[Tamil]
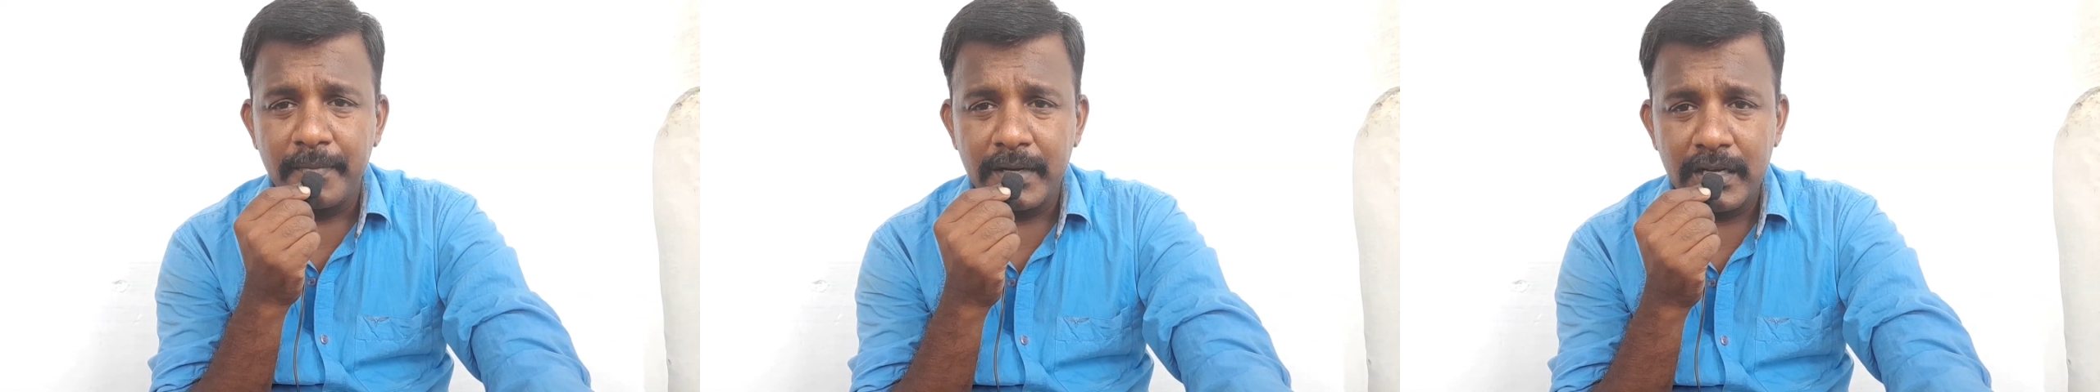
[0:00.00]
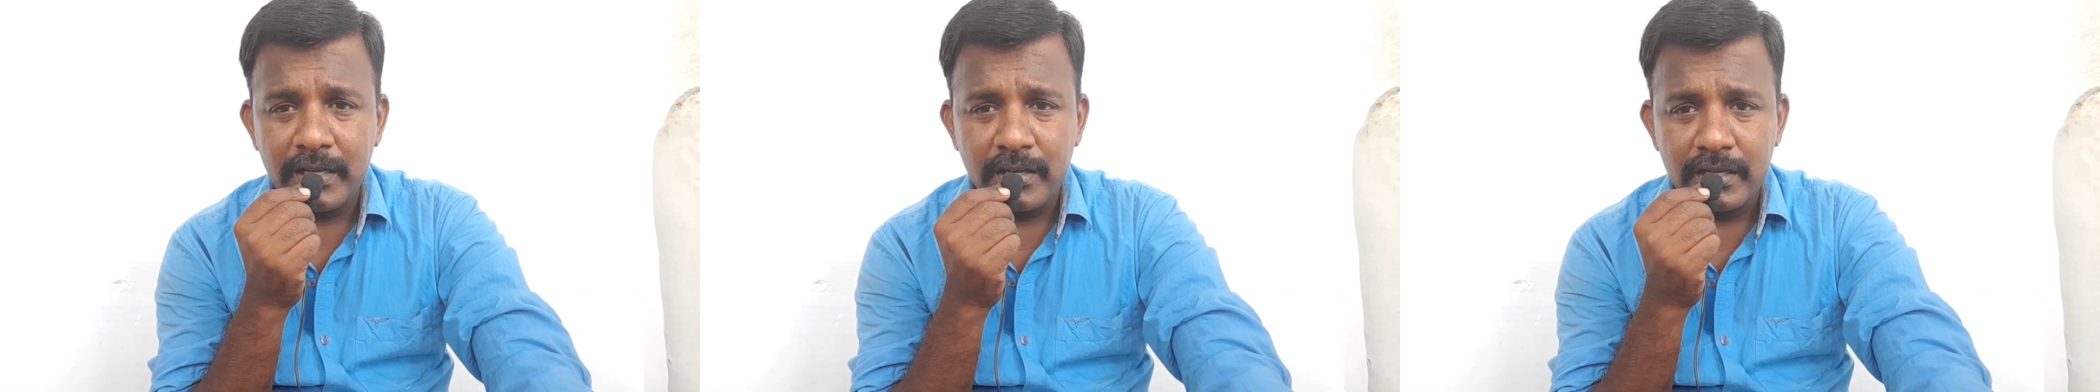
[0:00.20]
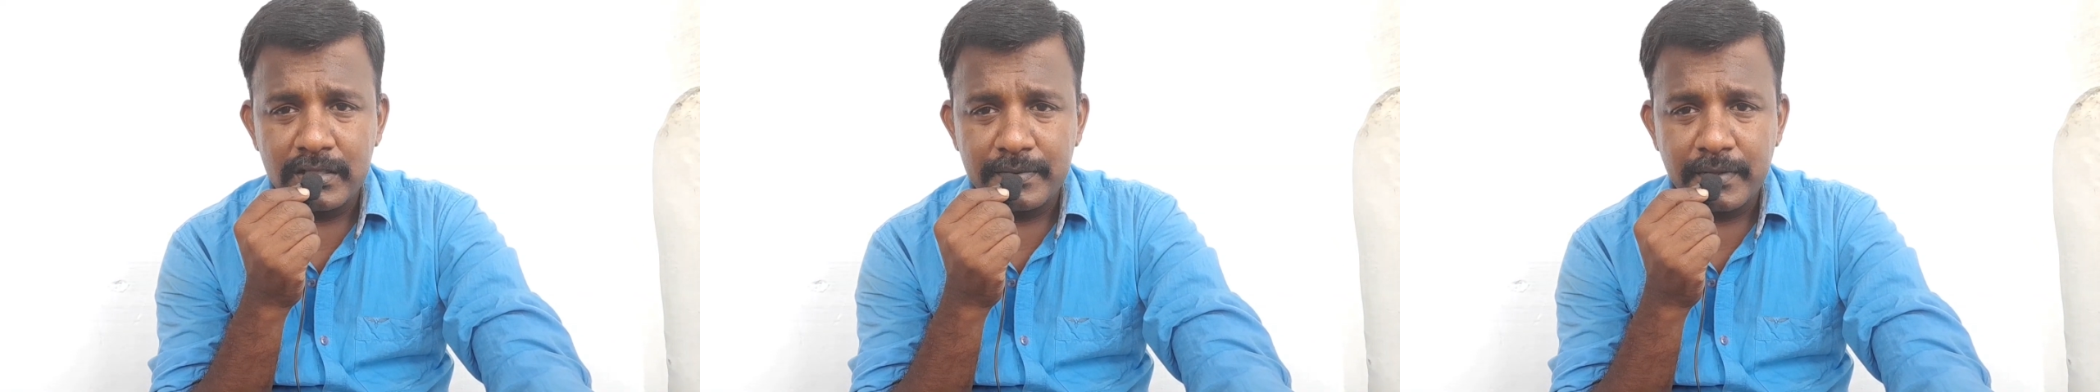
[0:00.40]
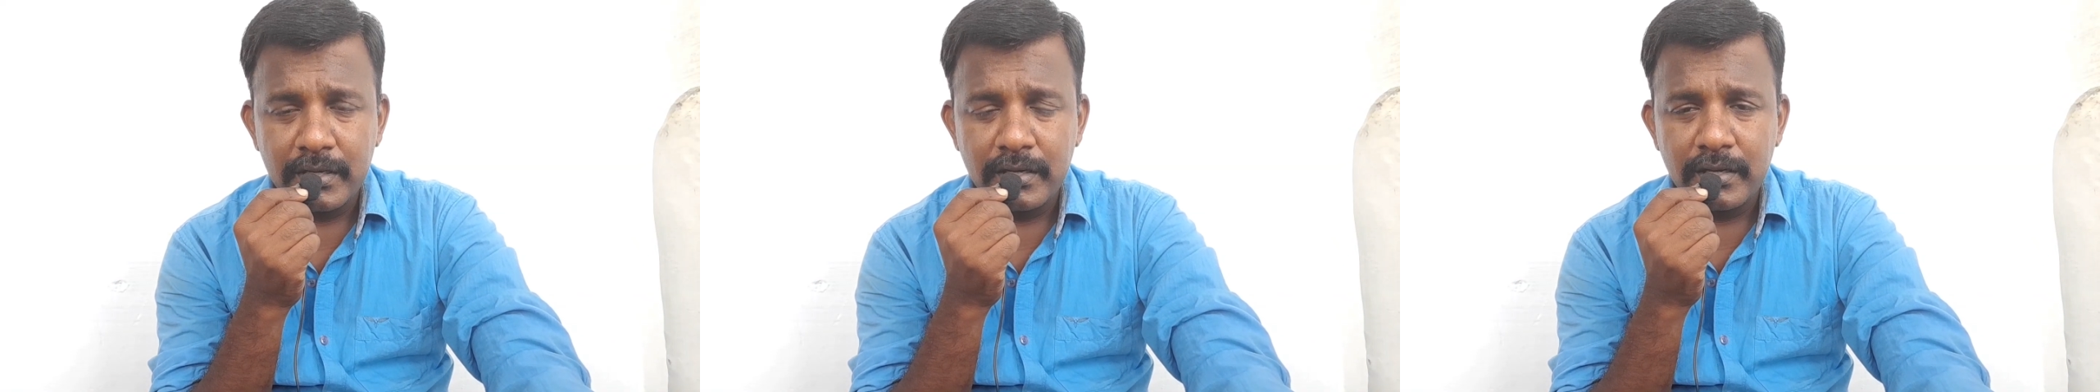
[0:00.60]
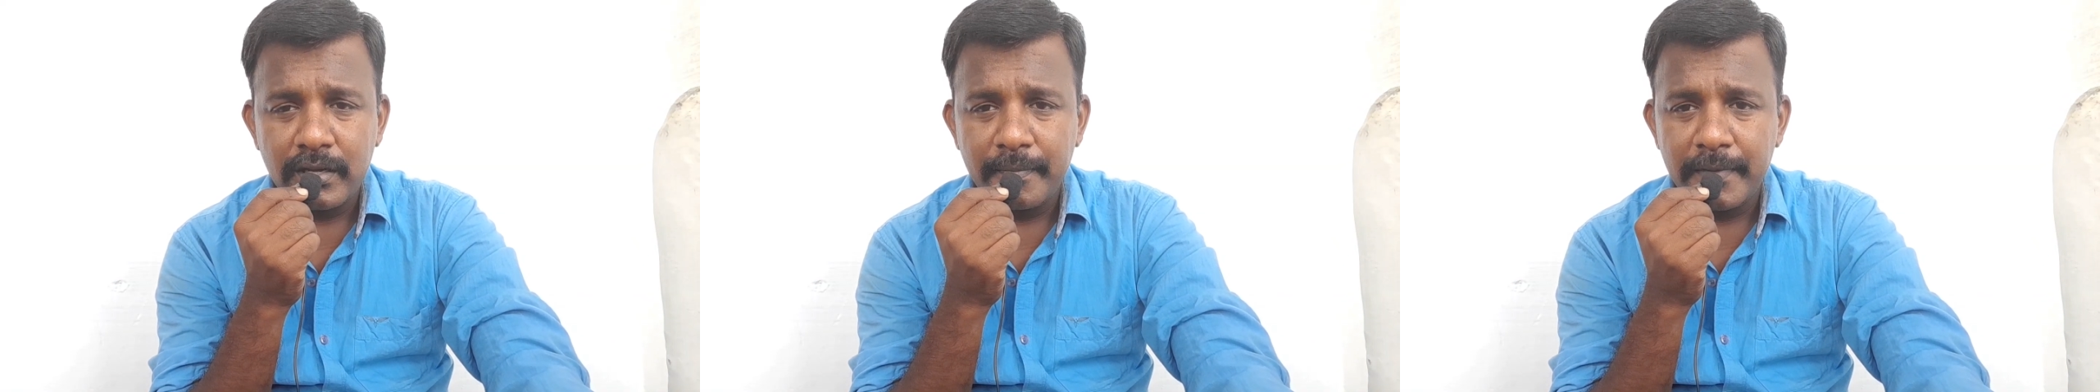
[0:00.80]
பில்கேட்ஸ்
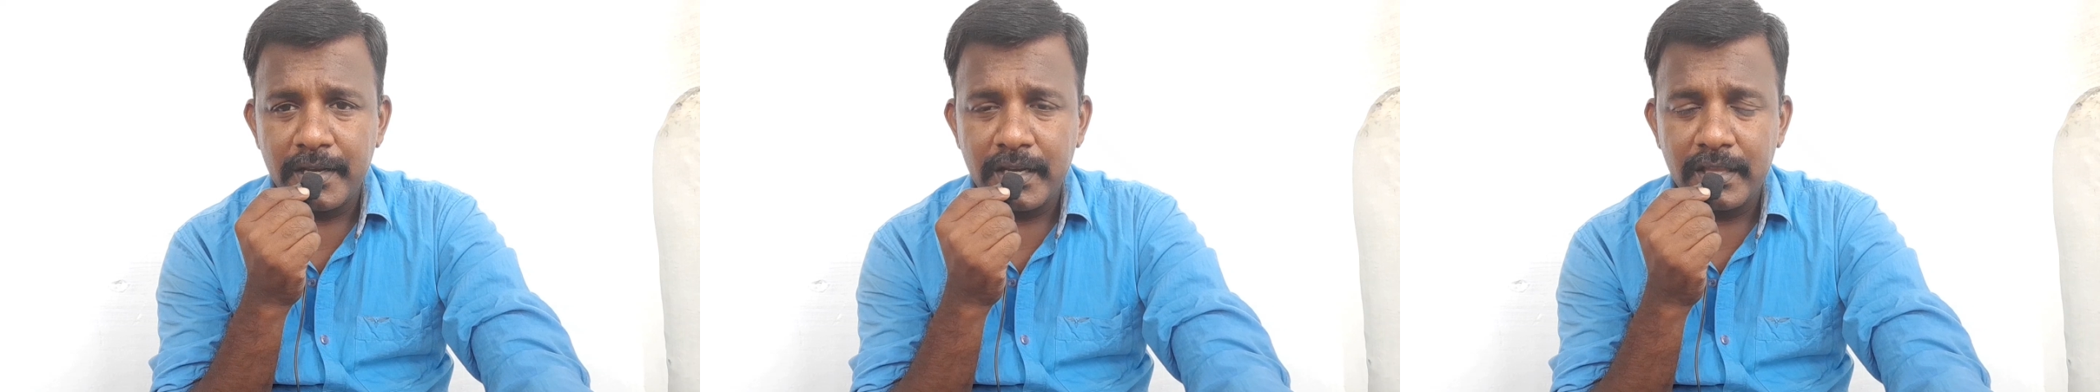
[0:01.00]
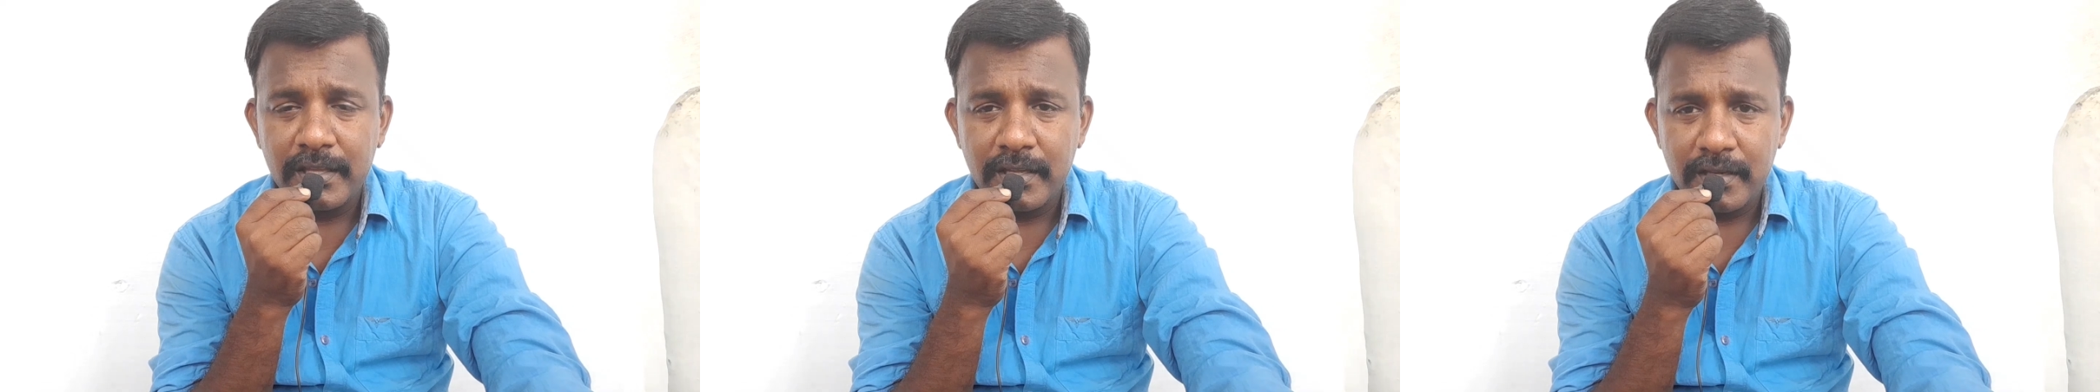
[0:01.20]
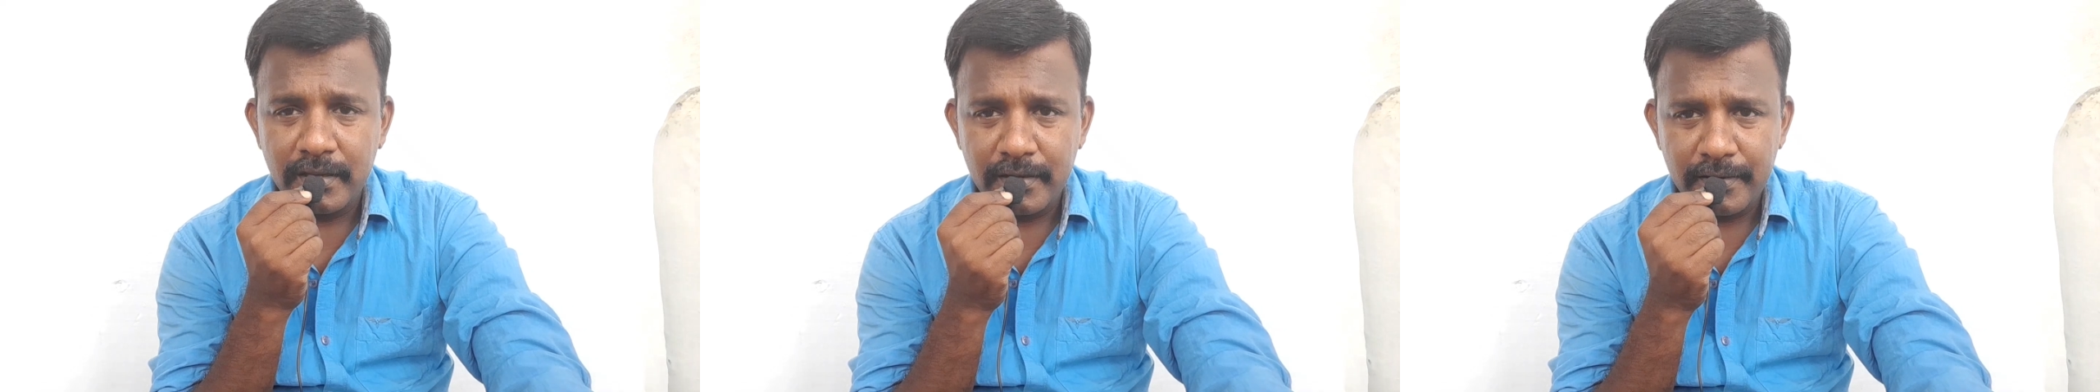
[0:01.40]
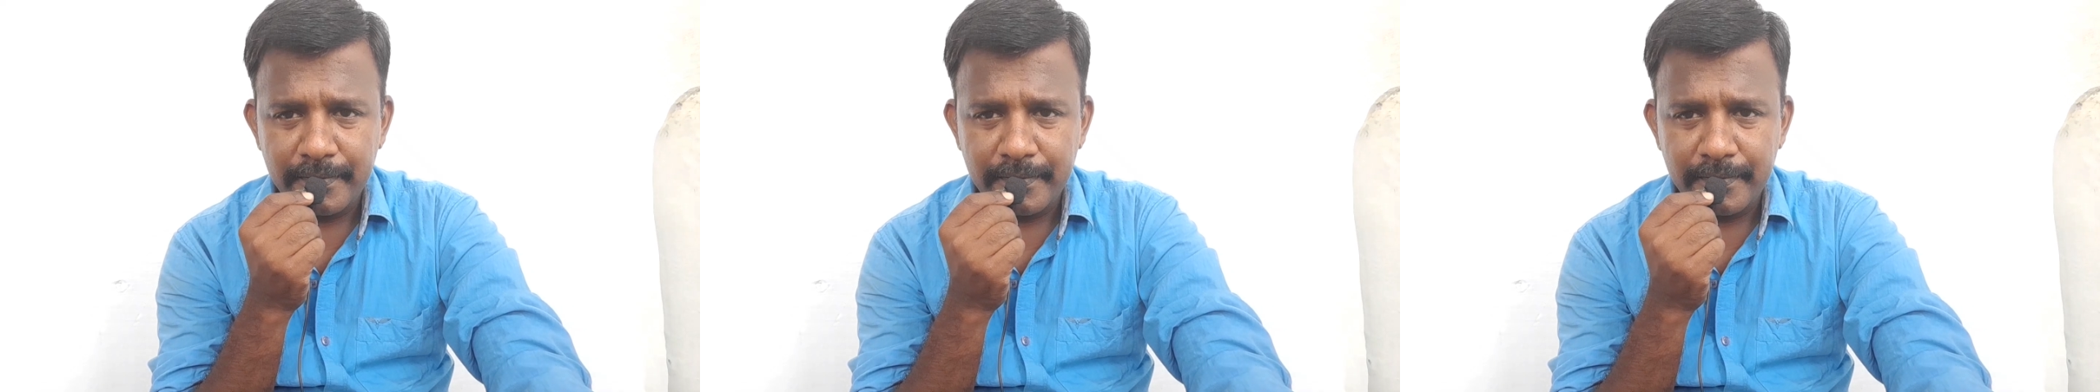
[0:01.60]
கம்பெனி அந்த